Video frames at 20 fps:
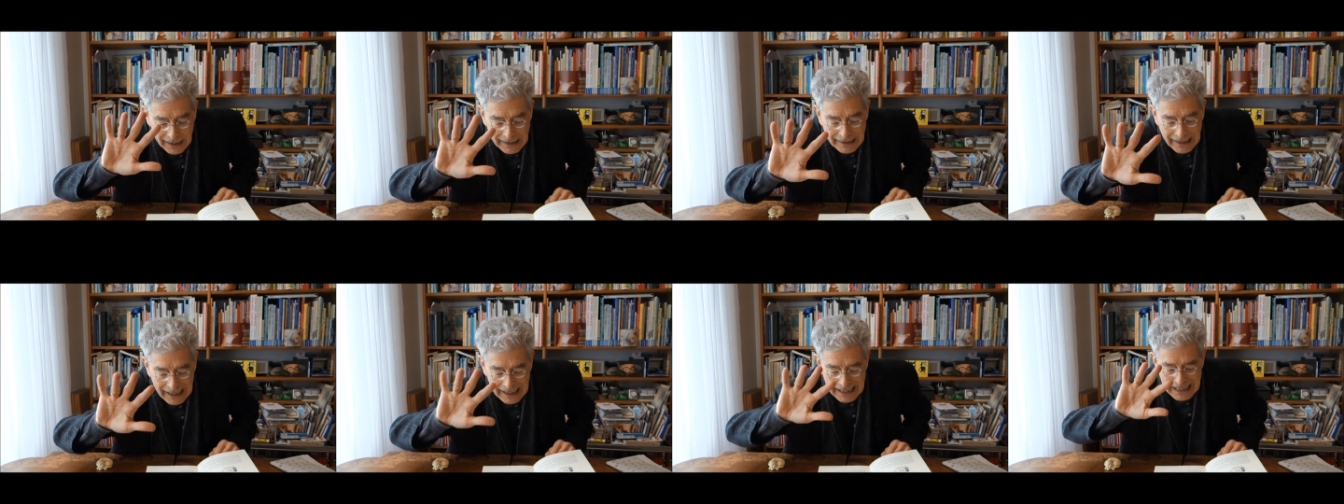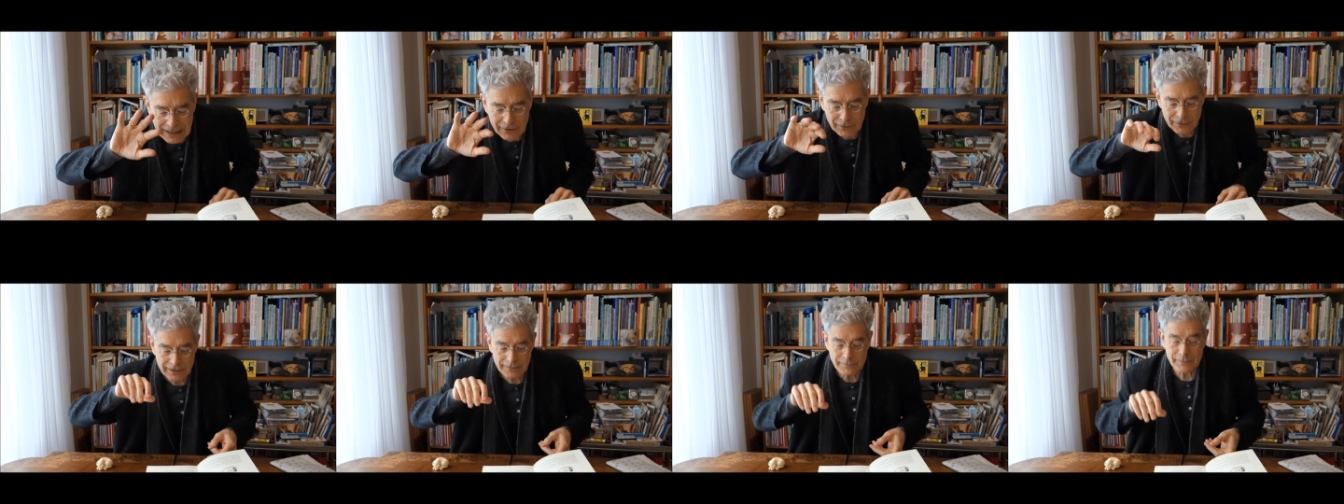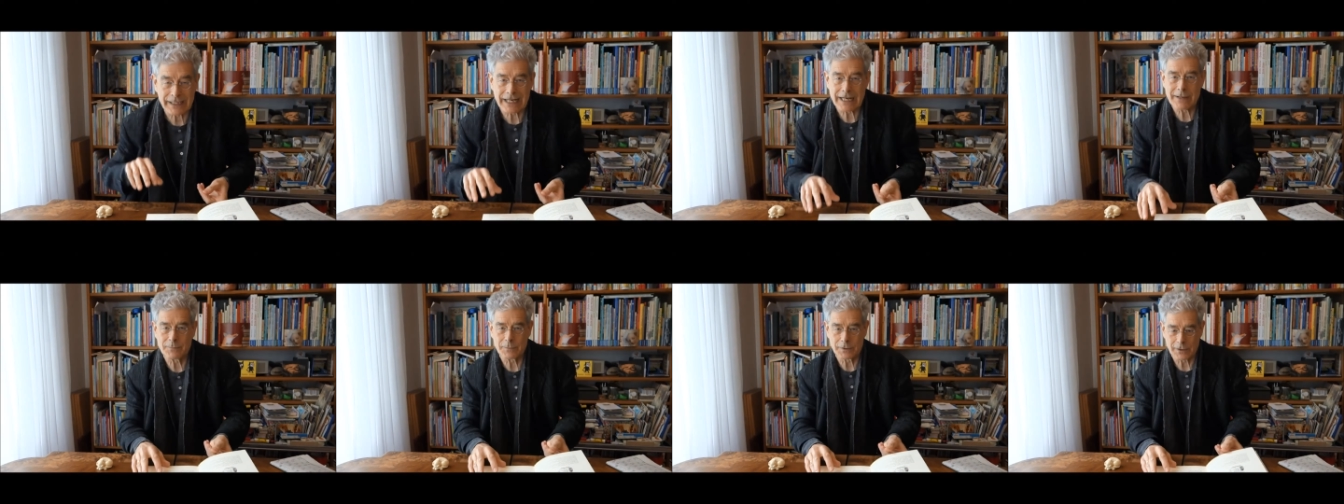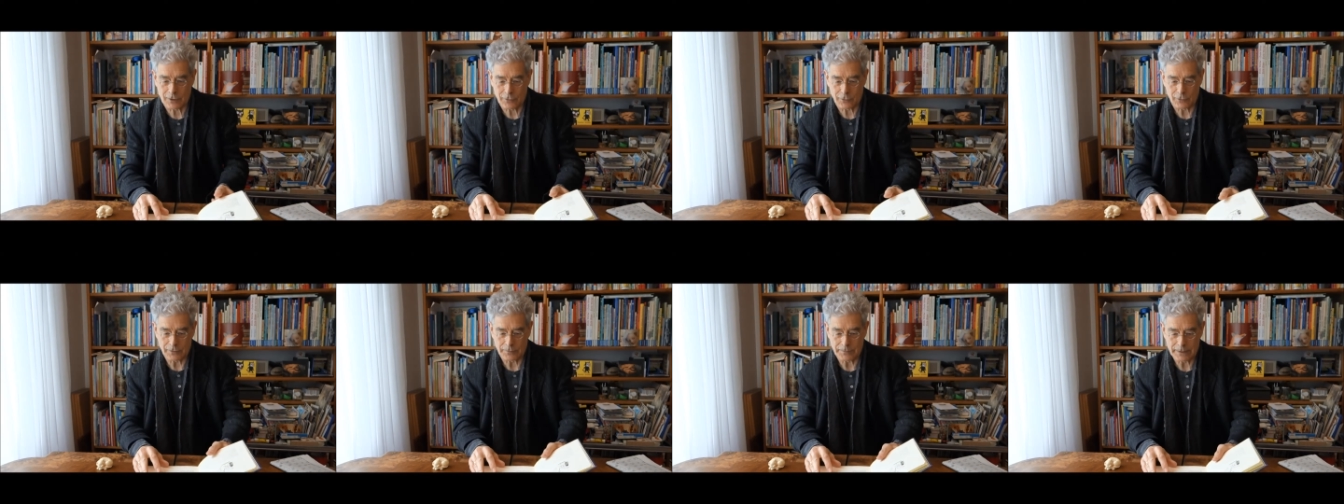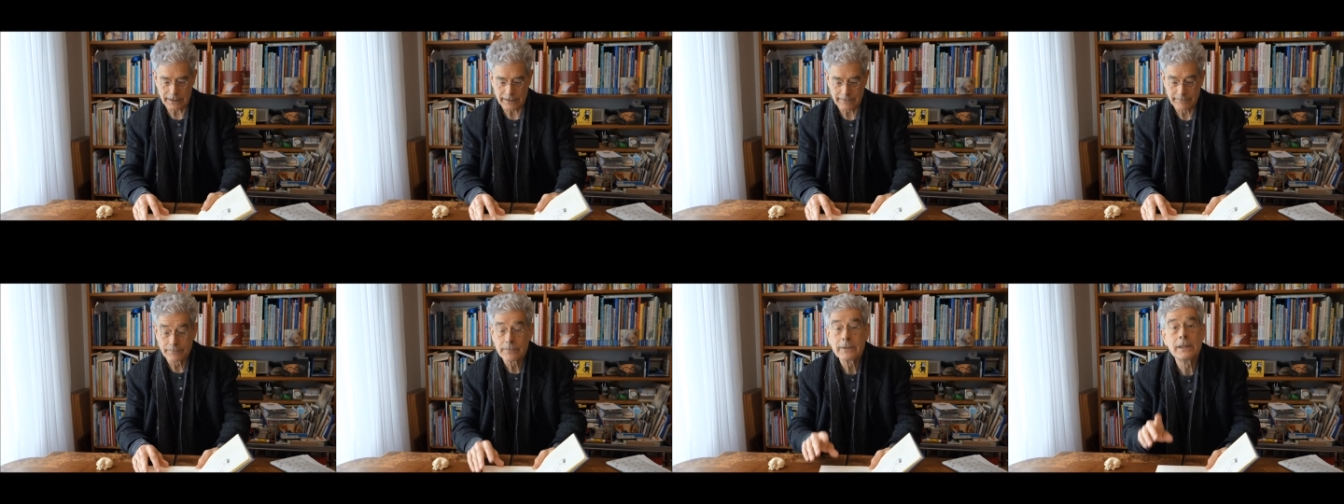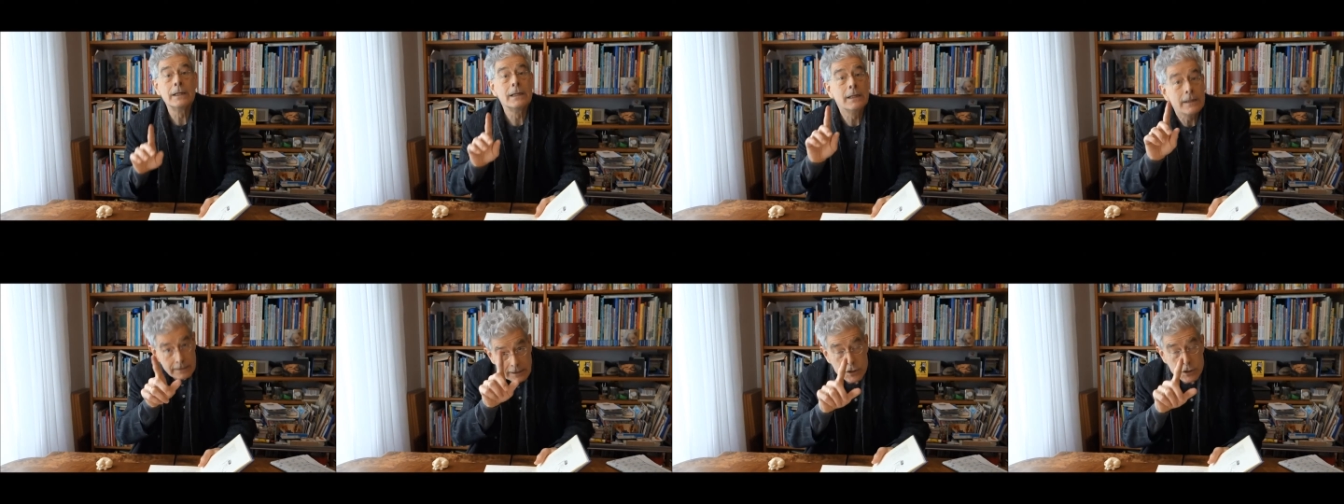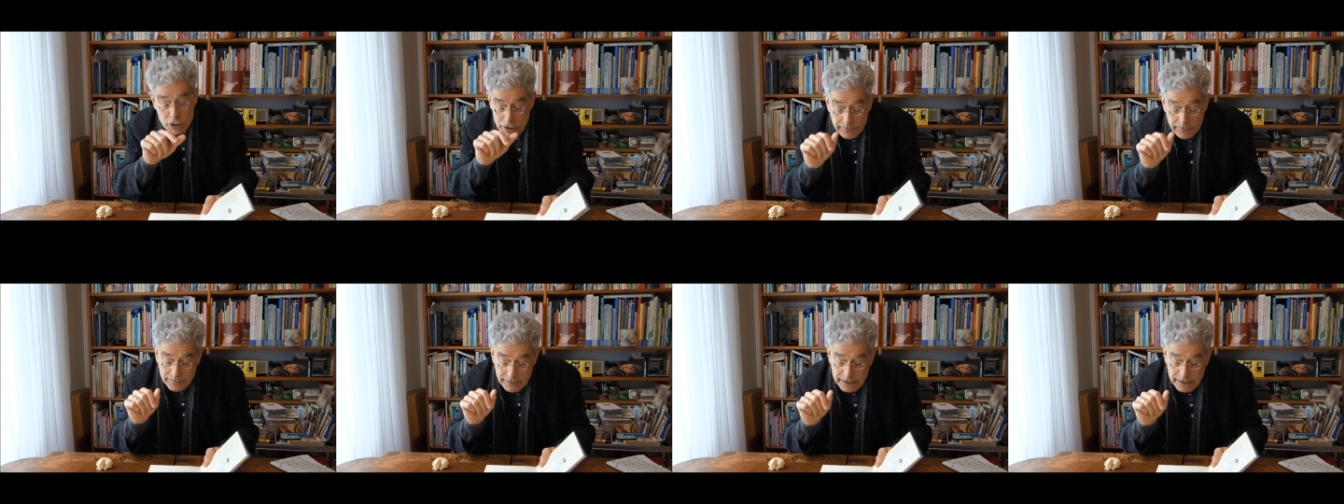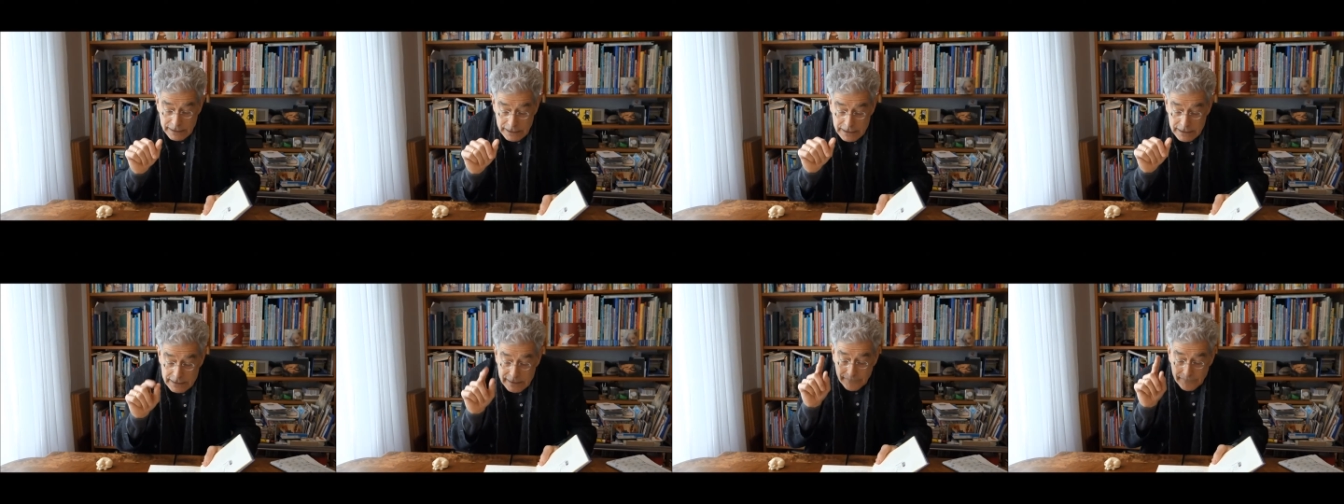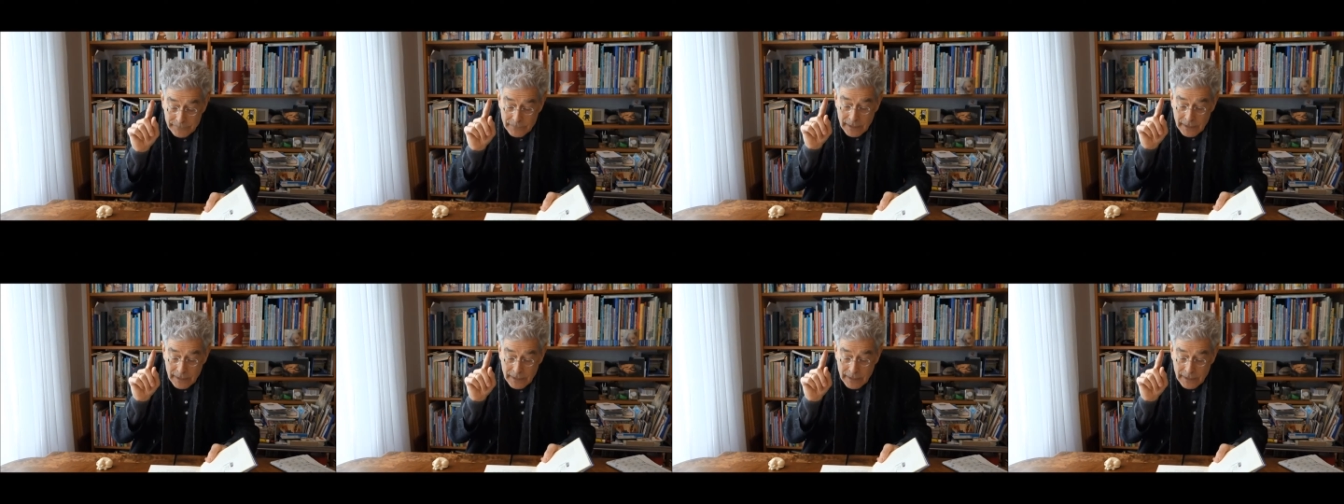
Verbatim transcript: an ein und demselben Kaugummi. Das stimmte nicht.